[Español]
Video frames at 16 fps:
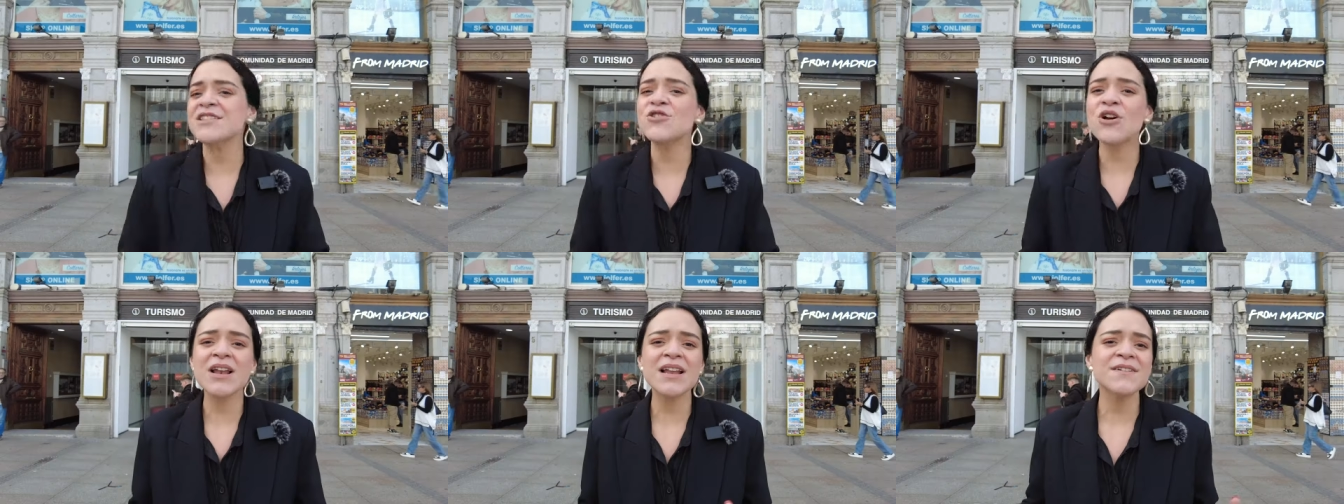y
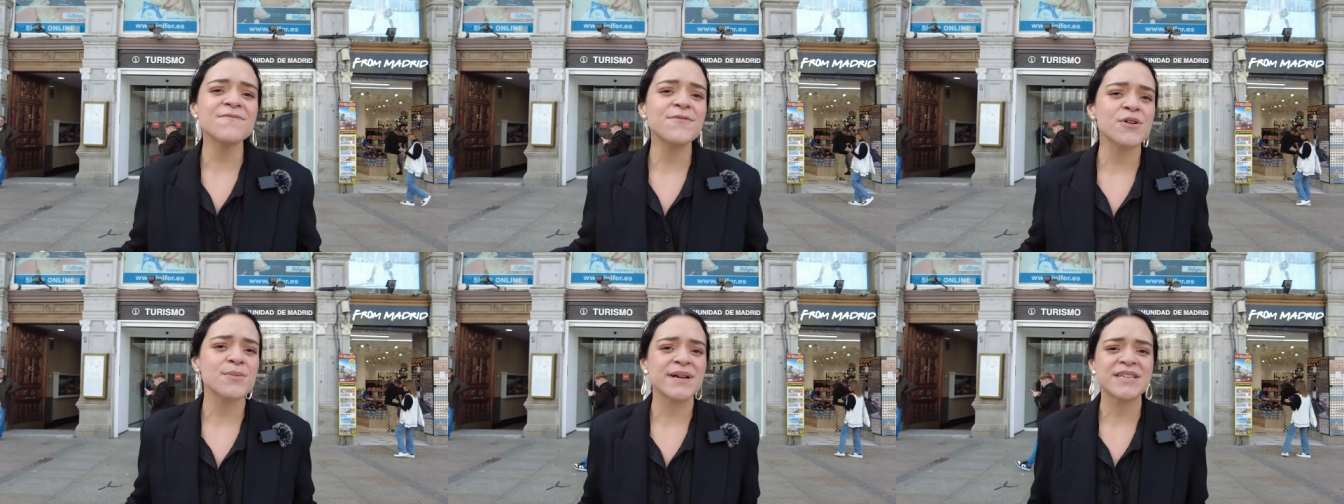toda la
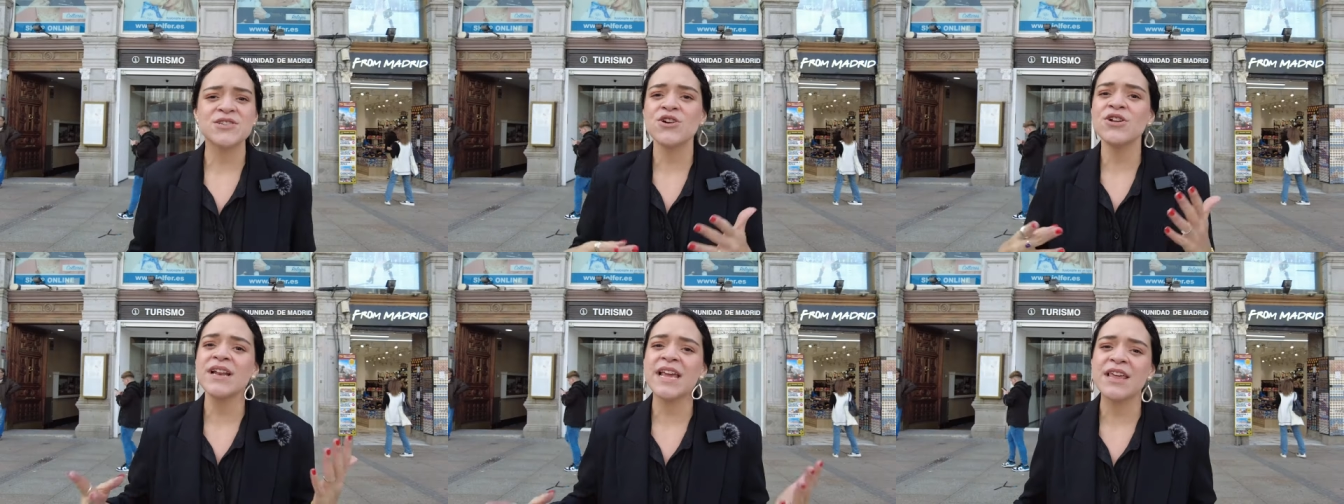
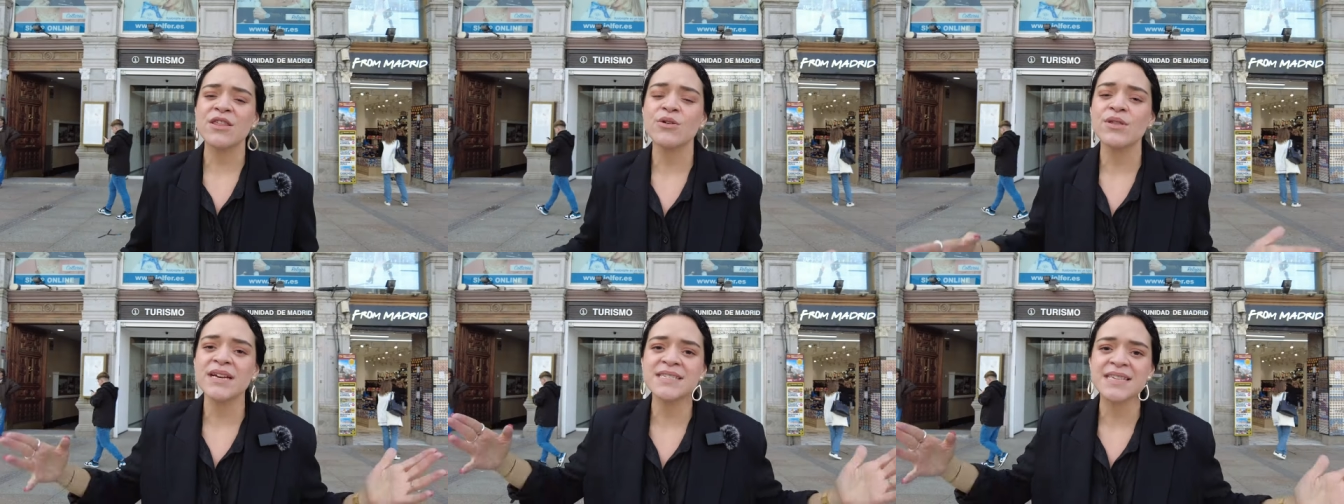información y
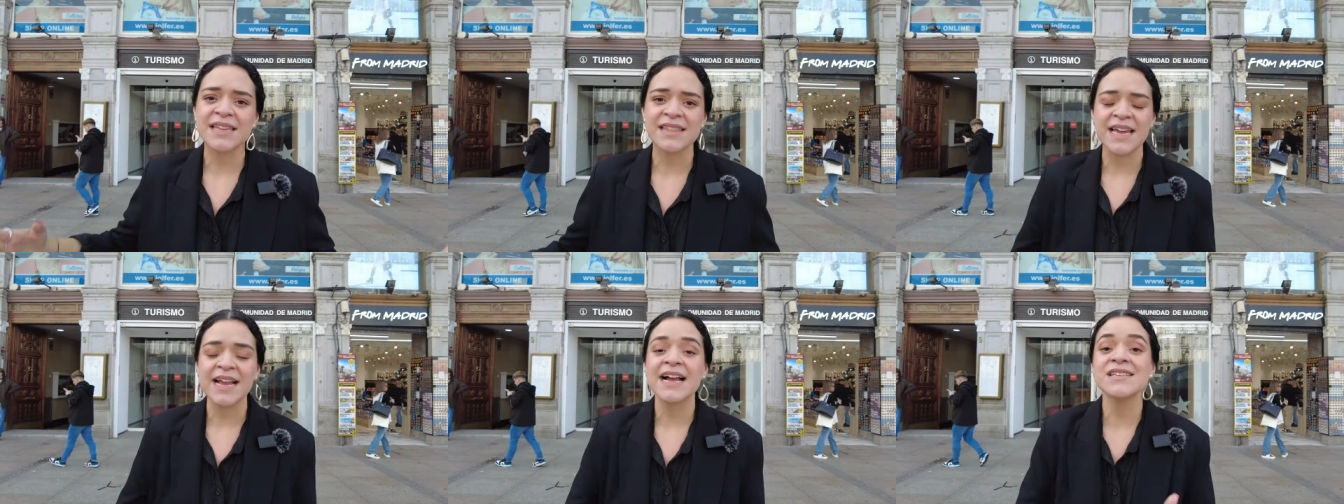dudas
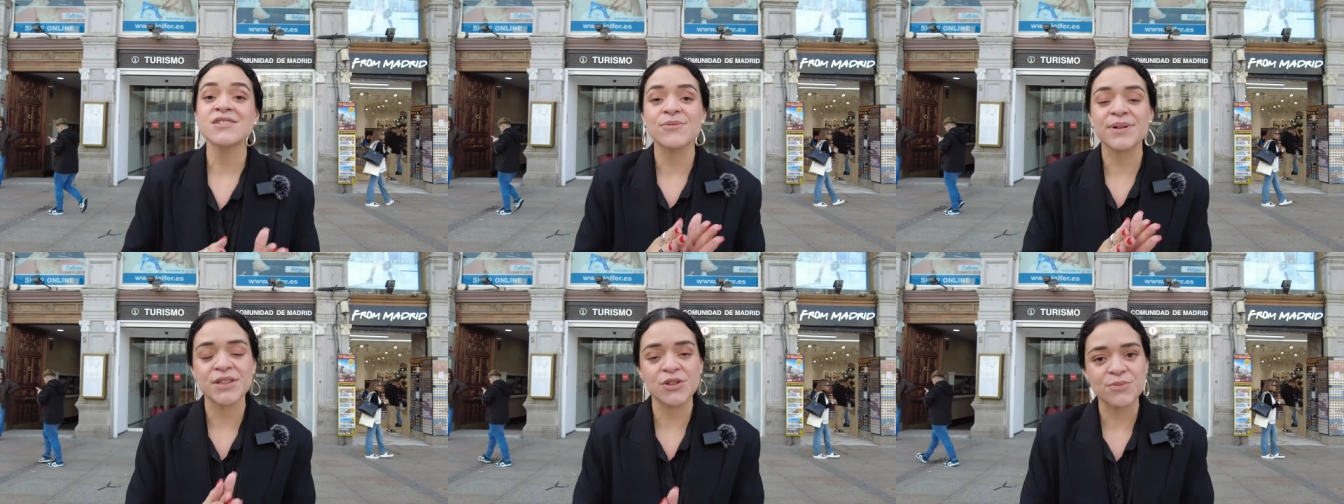que tengas
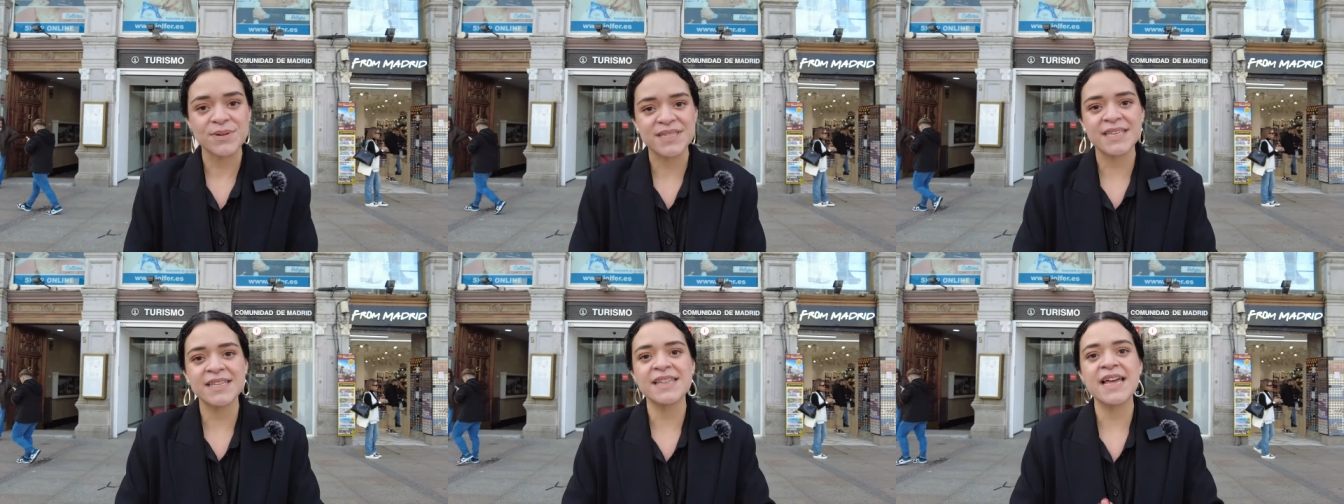sobre tu
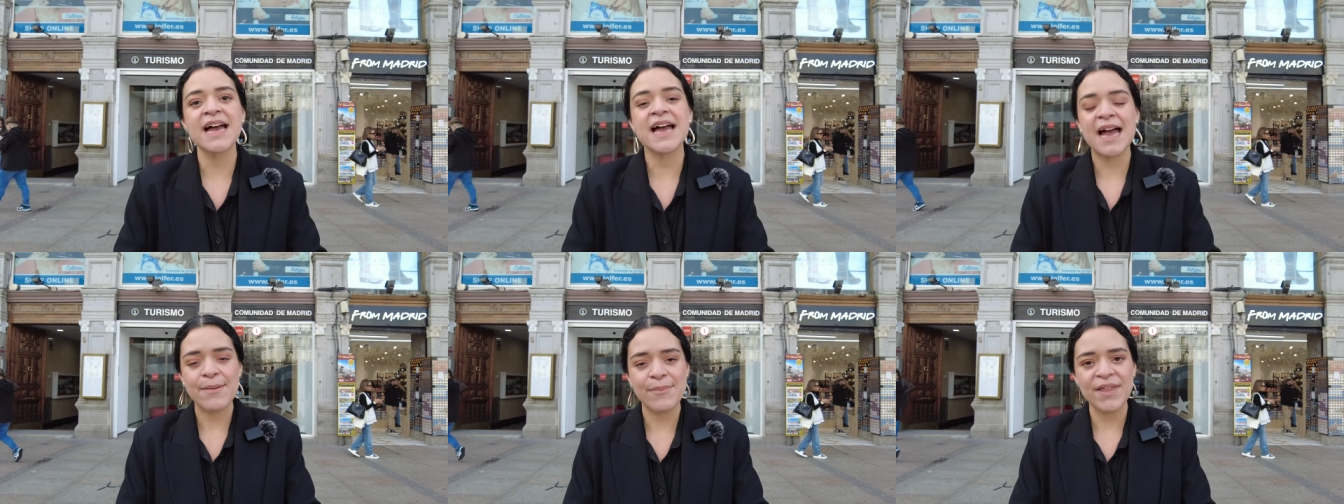
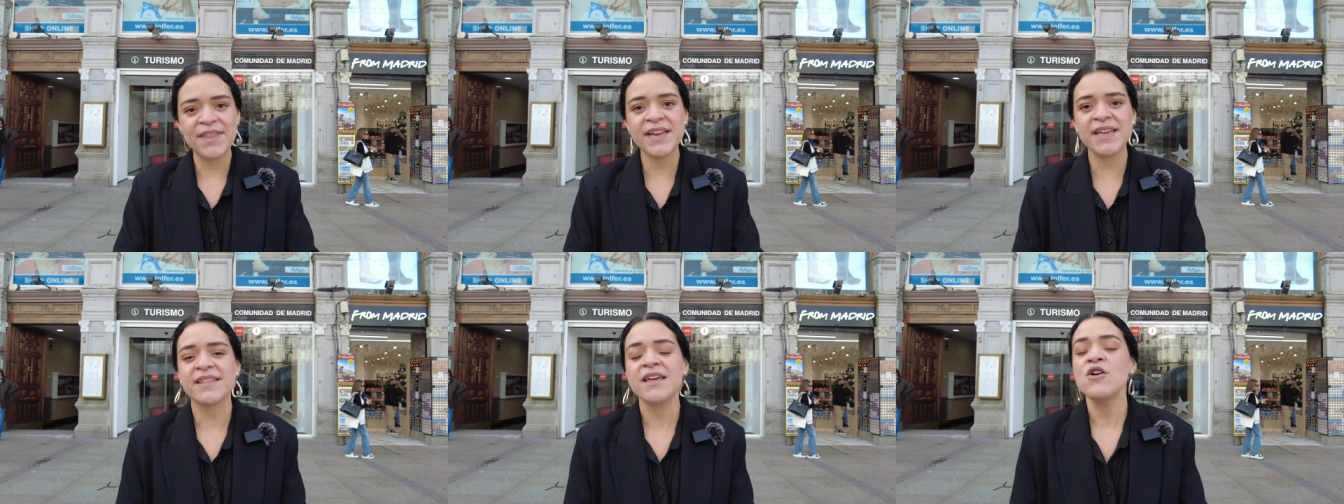visita a
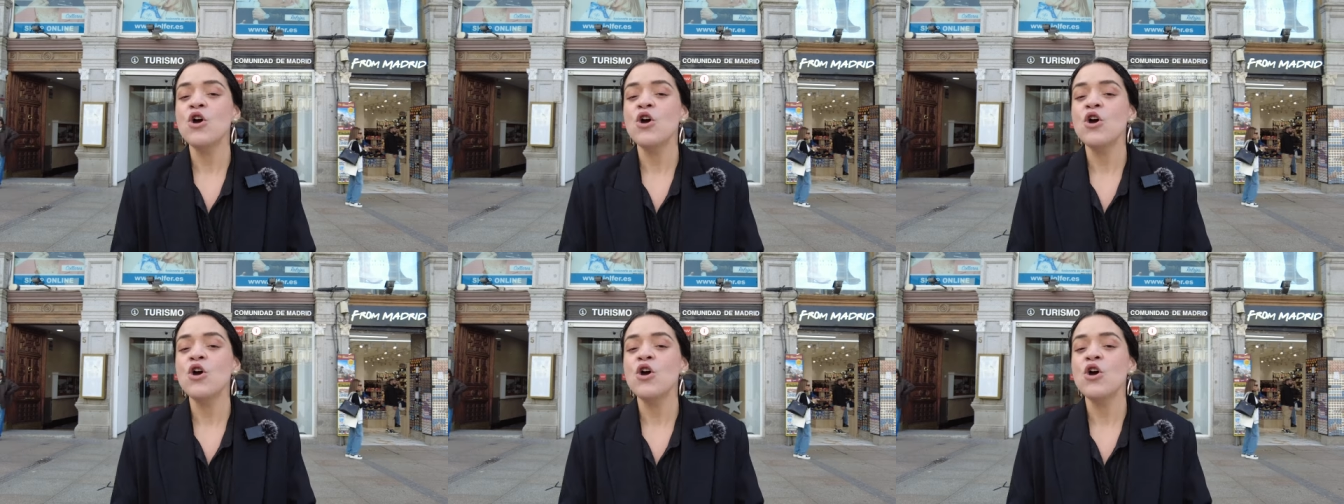Madrid.